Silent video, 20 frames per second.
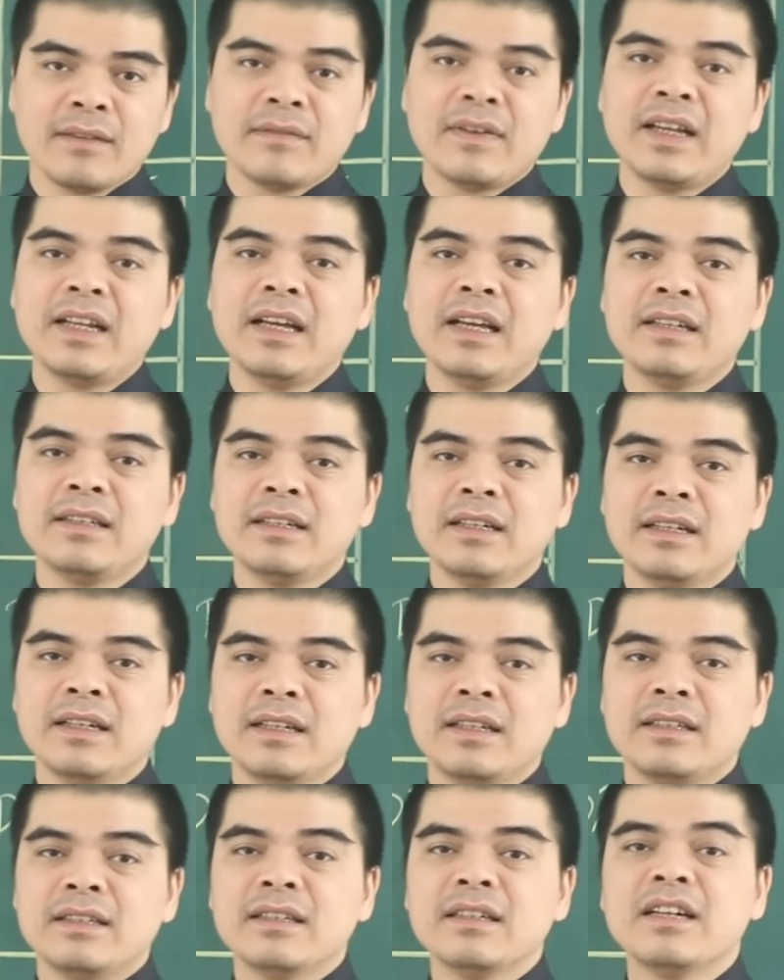Vậy nên
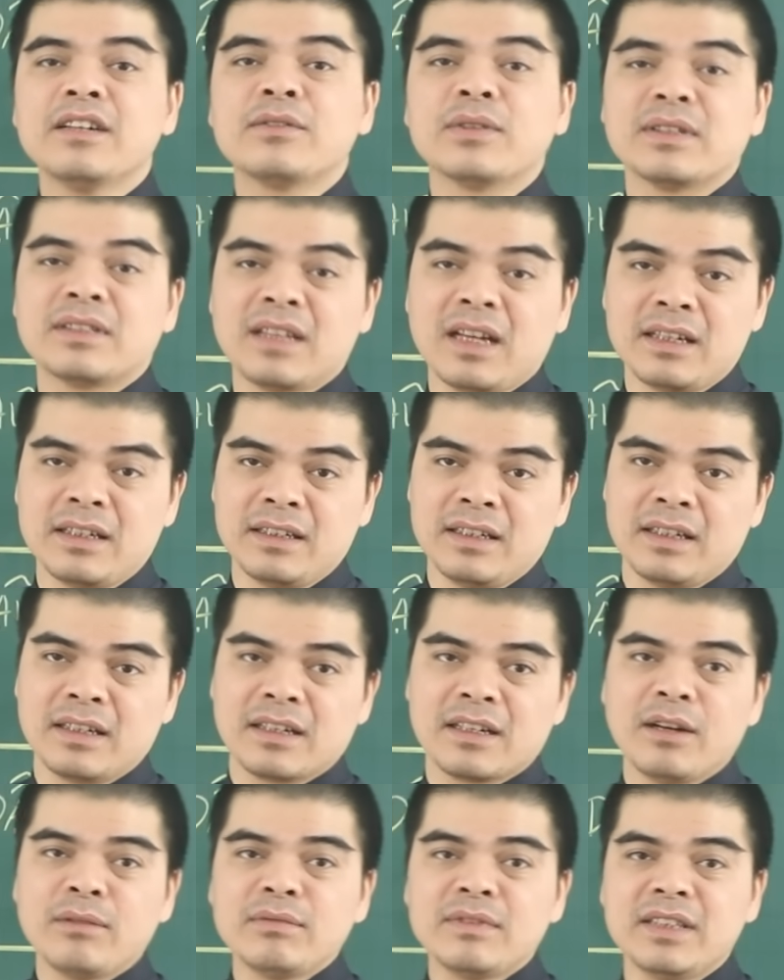những người tuổi Dần ấy
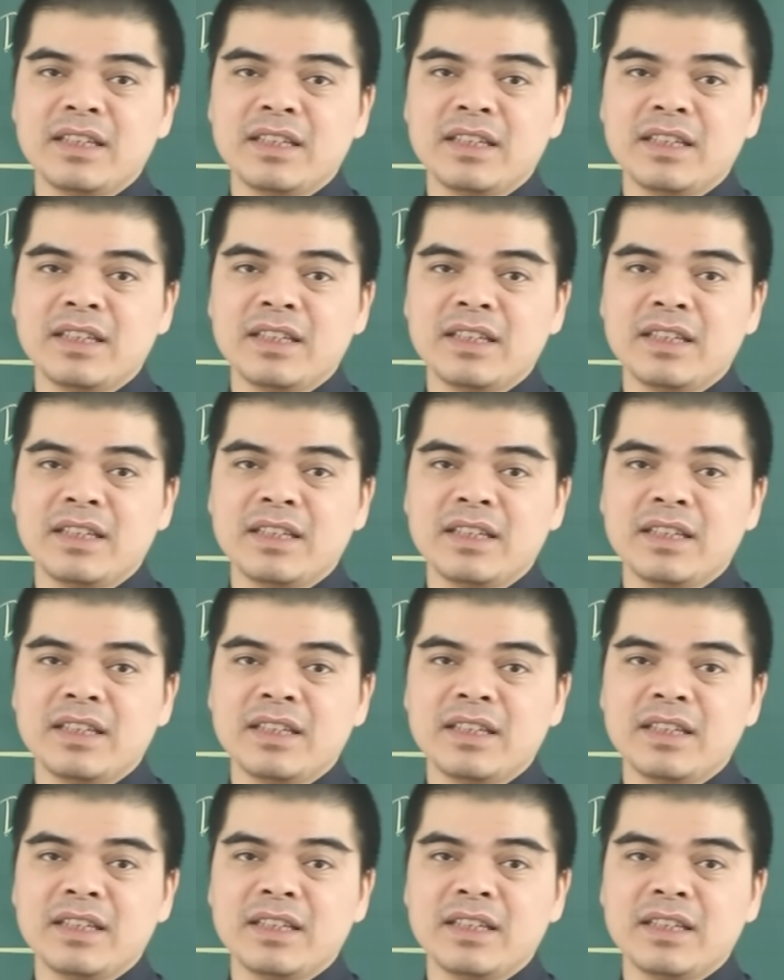không